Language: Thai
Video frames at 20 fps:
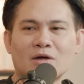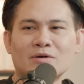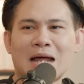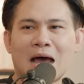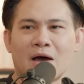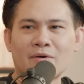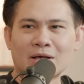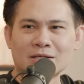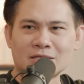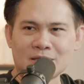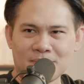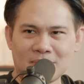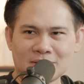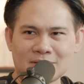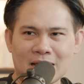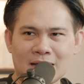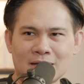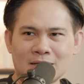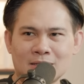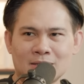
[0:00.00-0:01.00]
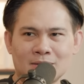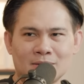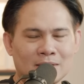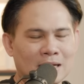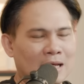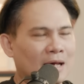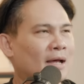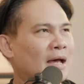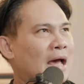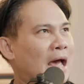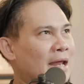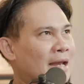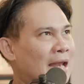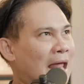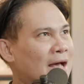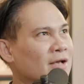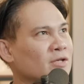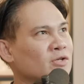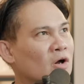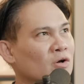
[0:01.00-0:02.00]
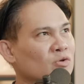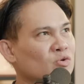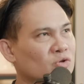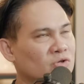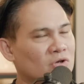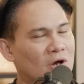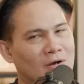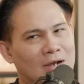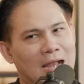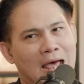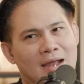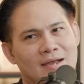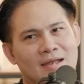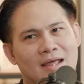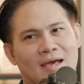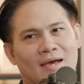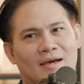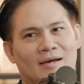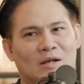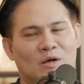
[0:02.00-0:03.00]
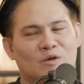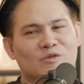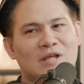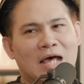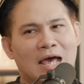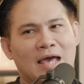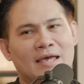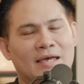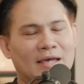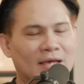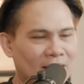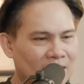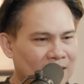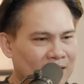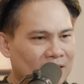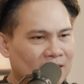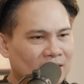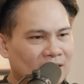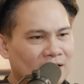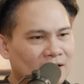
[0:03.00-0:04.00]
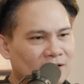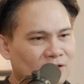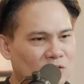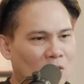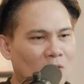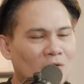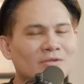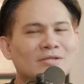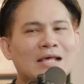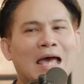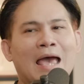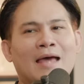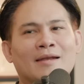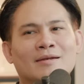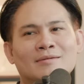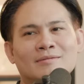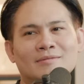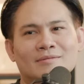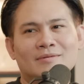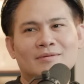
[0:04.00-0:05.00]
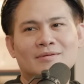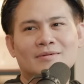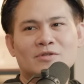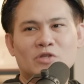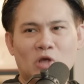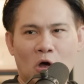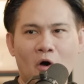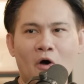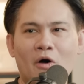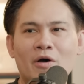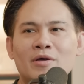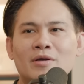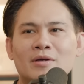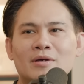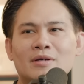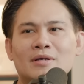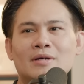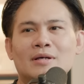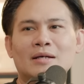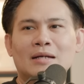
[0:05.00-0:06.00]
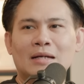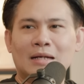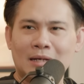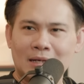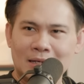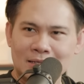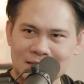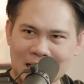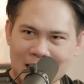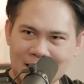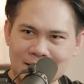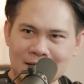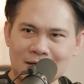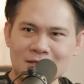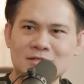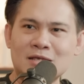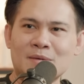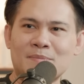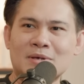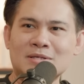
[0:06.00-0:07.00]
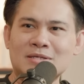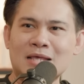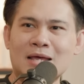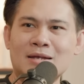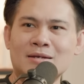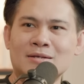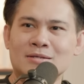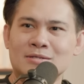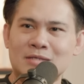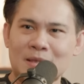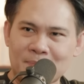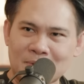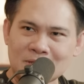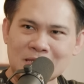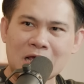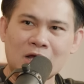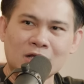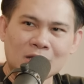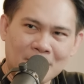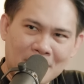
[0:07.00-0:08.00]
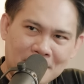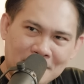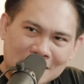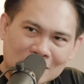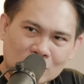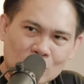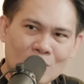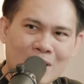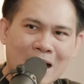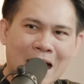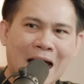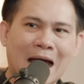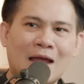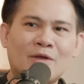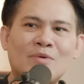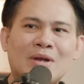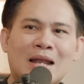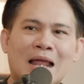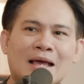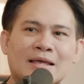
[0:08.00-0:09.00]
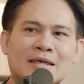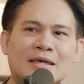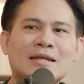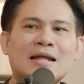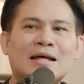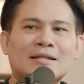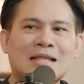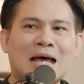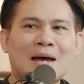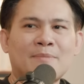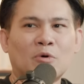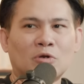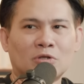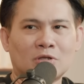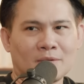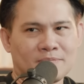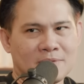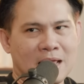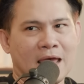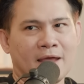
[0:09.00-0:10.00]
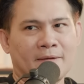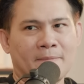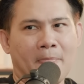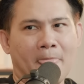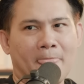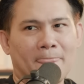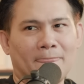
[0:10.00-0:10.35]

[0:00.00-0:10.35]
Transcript: เราดาวแค่ สิบเปอร์เซ็นต์ นะไอ้หลัง สองจุดสอง ล้านเนี่ยเราใส่ สองแสนสองหมื่น ค่ะใส่เงิน สิบเปอร์เซ็นต์ สิบเปอร์เซ็นต์ ก็จะไปเป็นตัวหารเวลาคิดอัตราผลตอบแทน